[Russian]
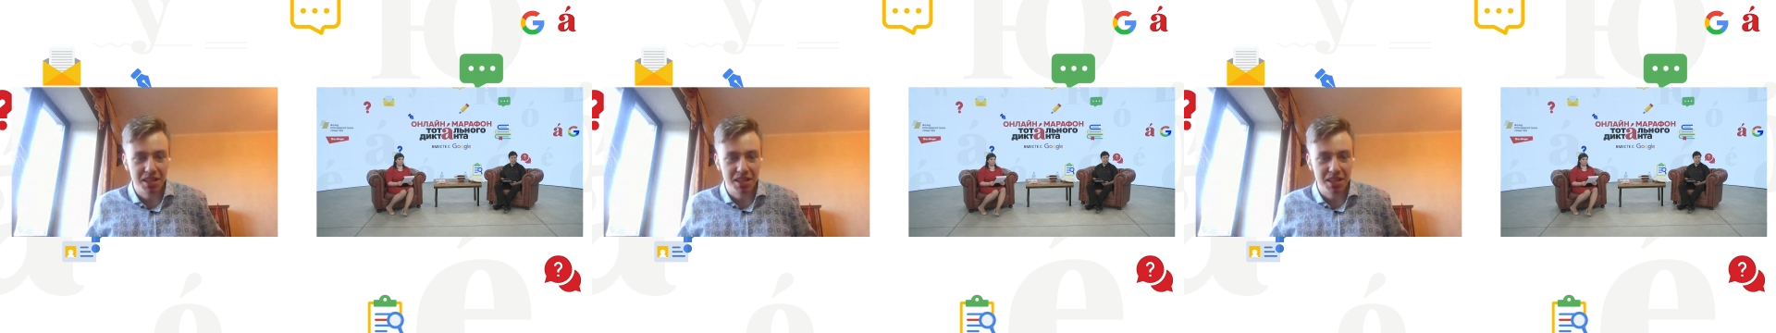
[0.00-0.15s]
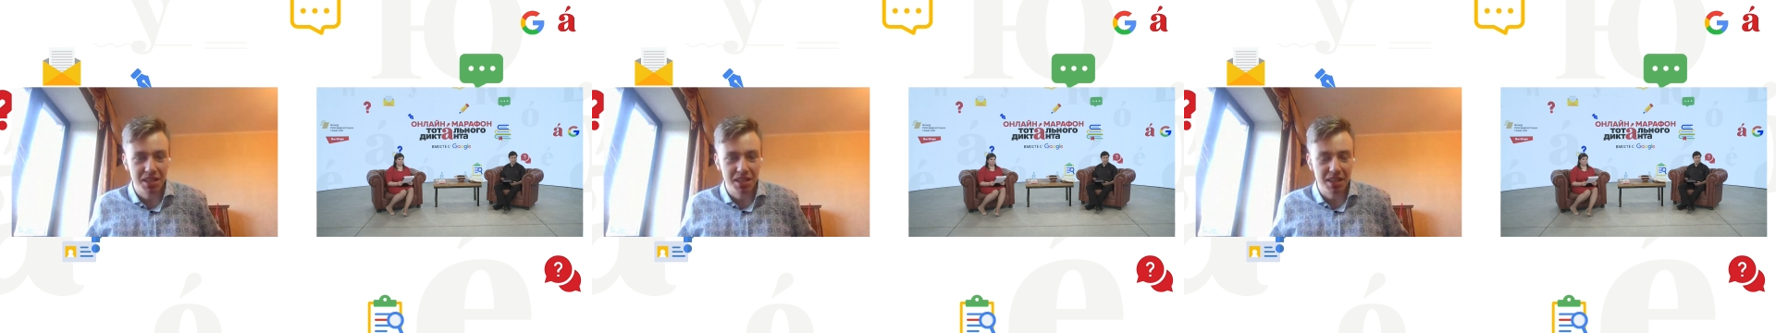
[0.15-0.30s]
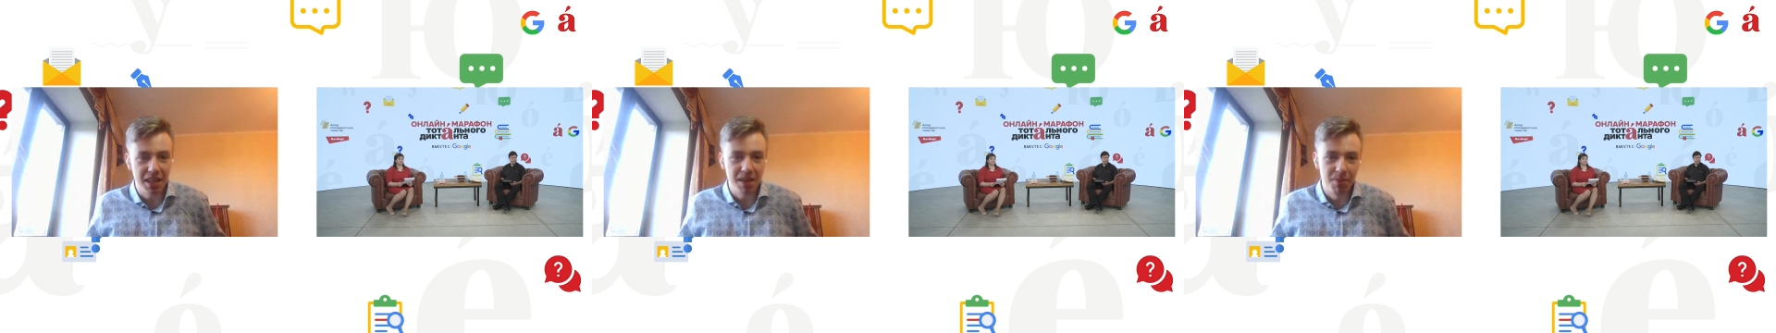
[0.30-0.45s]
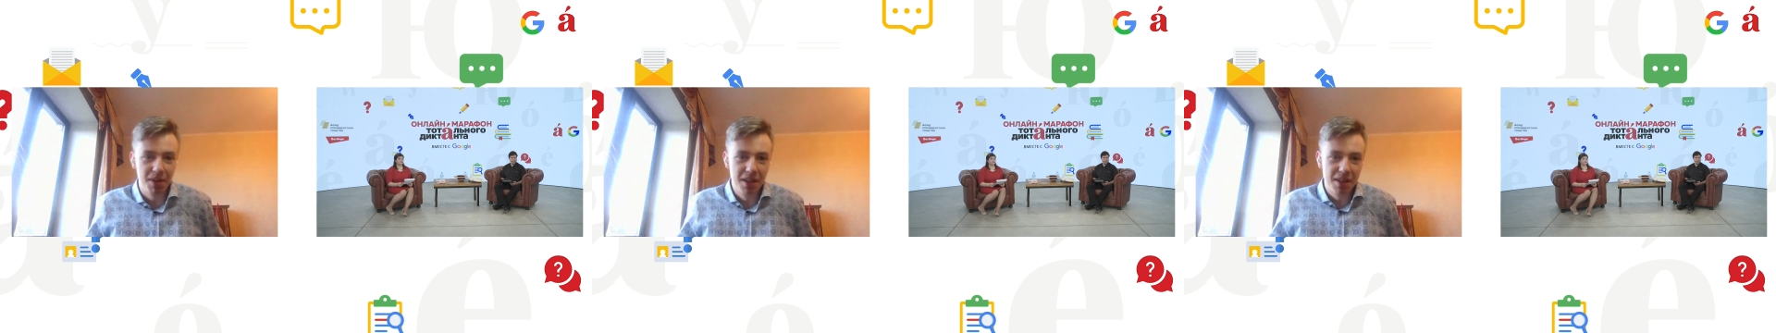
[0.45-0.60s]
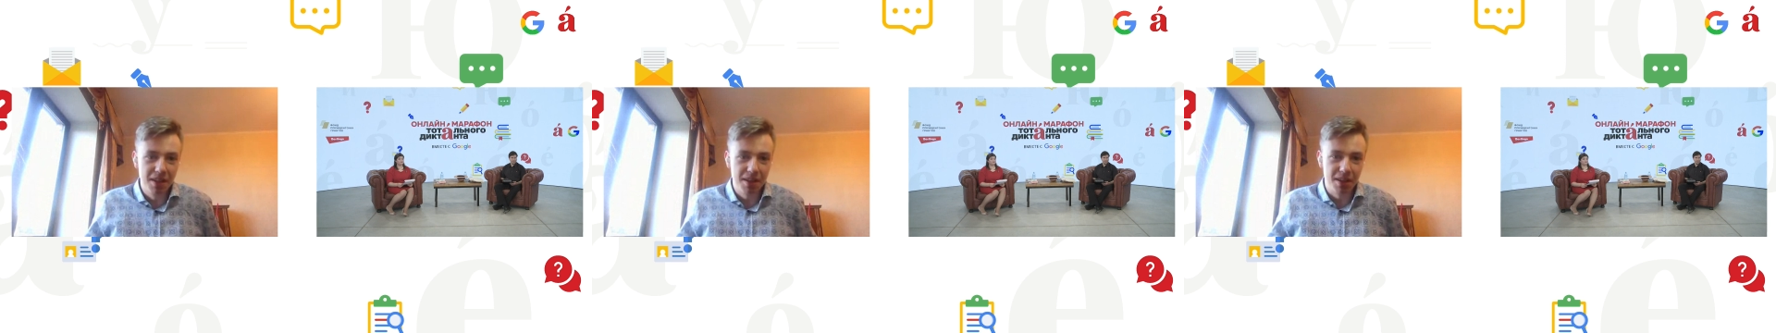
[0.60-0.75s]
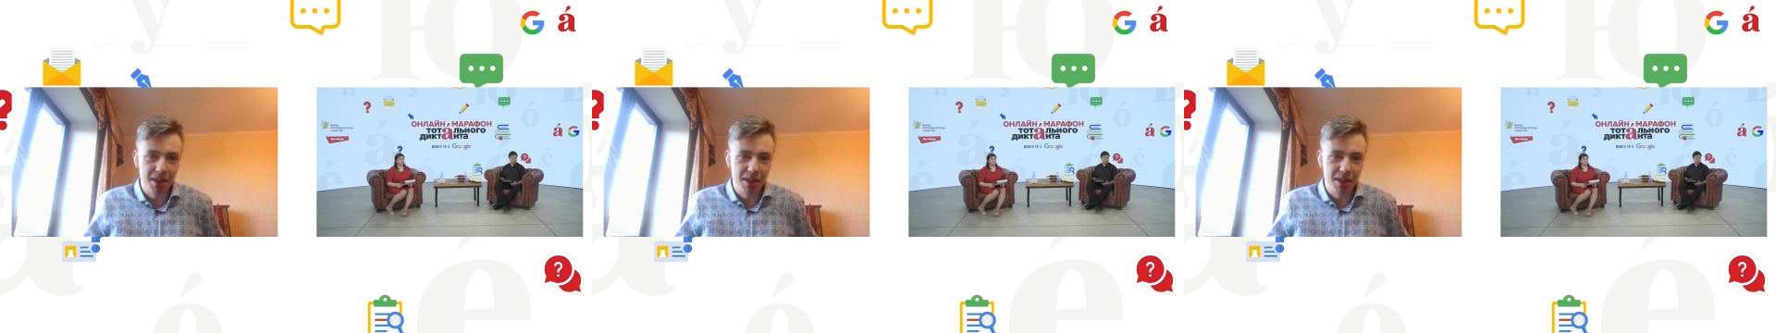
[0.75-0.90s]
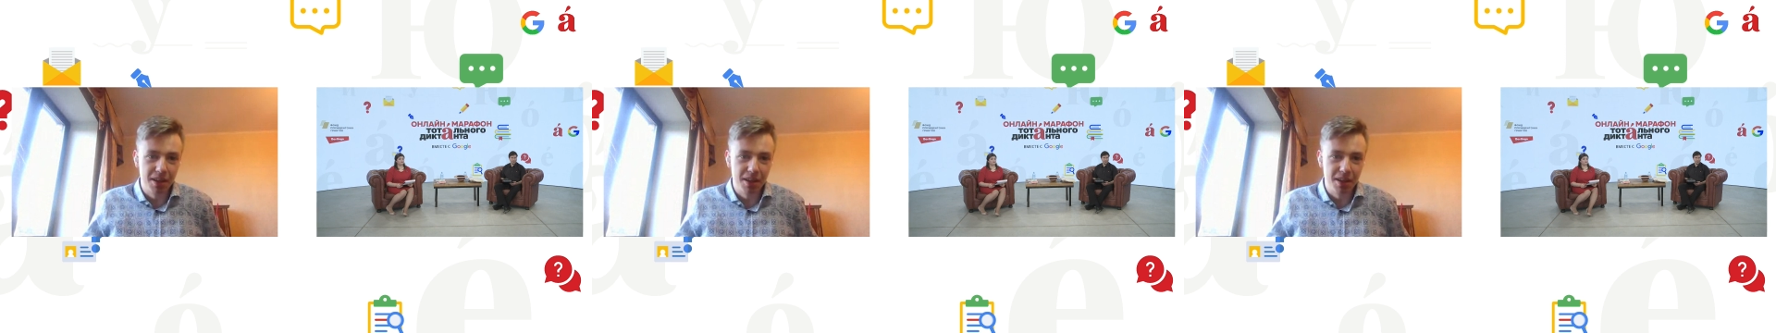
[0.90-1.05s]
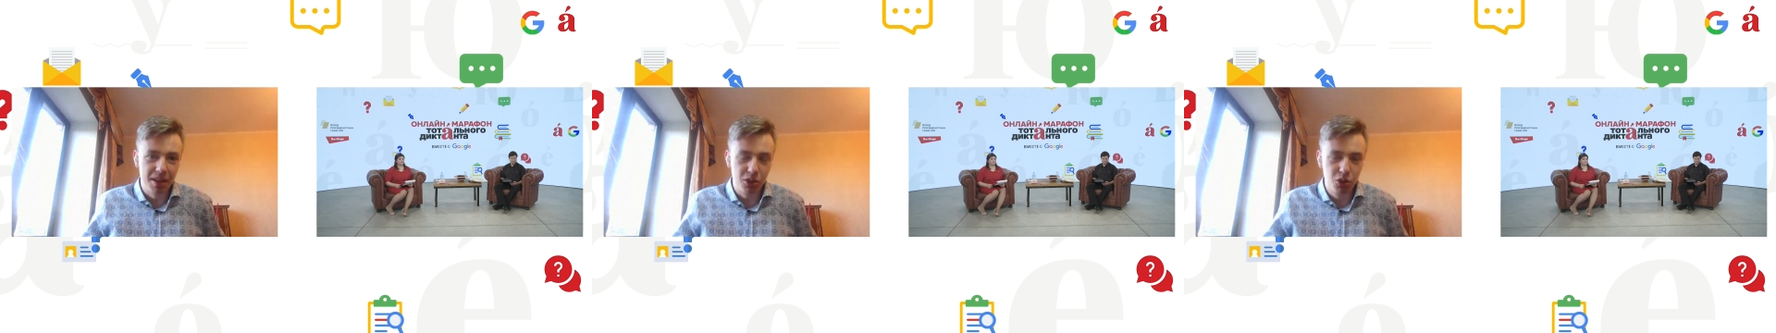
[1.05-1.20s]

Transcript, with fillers: э, таким э,